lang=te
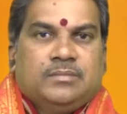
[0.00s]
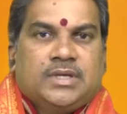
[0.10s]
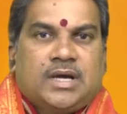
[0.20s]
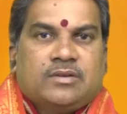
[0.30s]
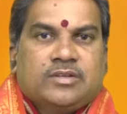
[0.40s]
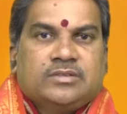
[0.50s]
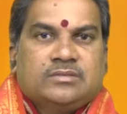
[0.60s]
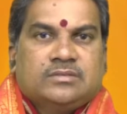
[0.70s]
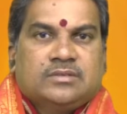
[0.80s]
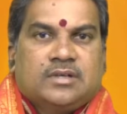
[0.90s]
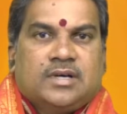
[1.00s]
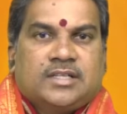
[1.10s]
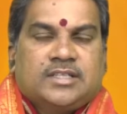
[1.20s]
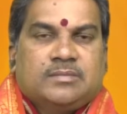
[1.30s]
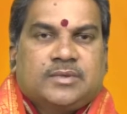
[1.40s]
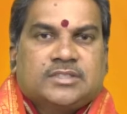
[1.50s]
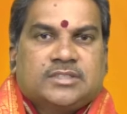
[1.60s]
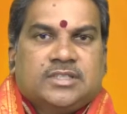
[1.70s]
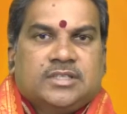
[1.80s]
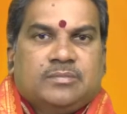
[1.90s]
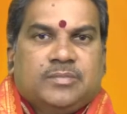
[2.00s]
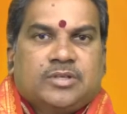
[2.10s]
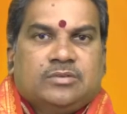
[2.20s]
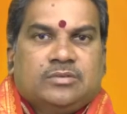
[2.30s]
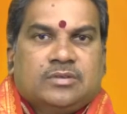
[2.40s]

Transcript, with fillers: మీ ఆరోగ్యం ఆర్థిక పరిస్థితి మీకు